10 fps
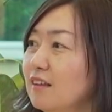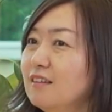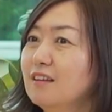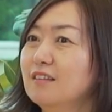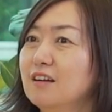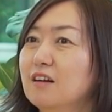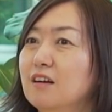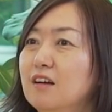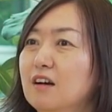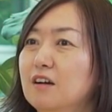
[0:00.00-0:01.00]
でた
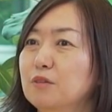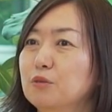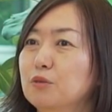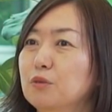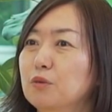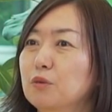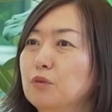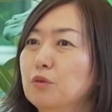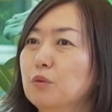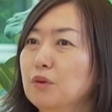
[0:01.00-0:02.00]
だあ
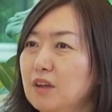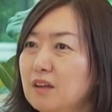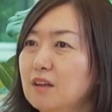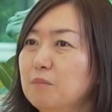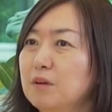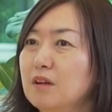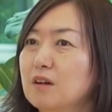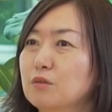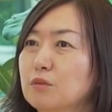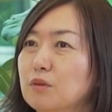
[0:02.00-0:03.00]
のそこでやっぱり
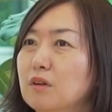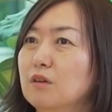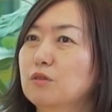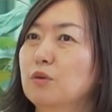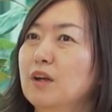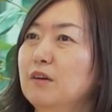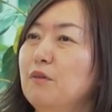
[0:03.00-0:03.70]
なんかそれ